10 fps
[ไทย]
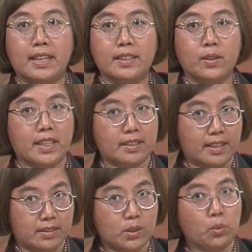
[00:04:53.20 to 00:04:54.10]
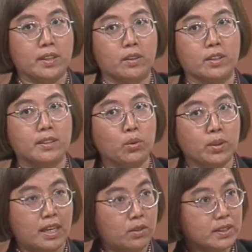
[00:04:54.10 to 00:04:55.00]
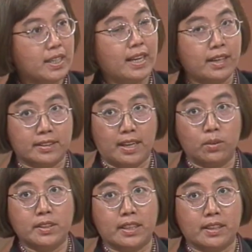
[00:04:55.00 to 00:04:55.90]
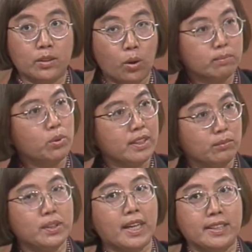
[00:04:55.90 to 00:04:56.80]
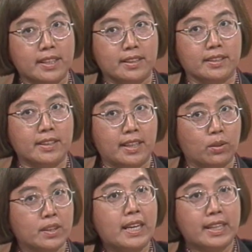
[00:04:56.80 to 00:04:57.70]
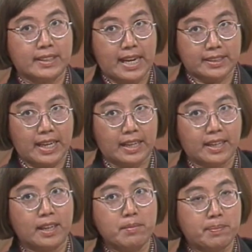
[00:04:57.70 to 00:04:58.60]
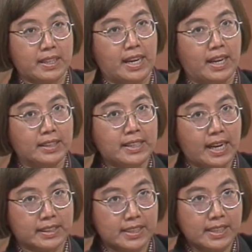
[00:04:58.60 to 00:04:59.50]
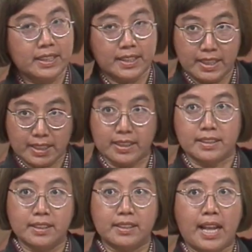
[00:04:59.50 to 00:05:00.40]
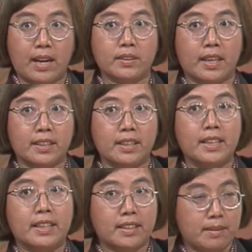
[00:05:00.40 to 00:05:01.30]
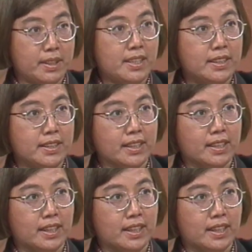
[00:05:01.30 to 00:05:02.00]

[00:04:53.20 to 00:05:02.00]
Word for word: นอกจากสัดส่วนของจำนวนทารกชายกับทารกหญิงหรือคนผู้หญิงผู้ชายที่จะเกิดขึ้นในอนาคตแตกต่างกันและมีปัญหาอย่างที่เกิดขึ้นแล้วในประเทศจีนขณะ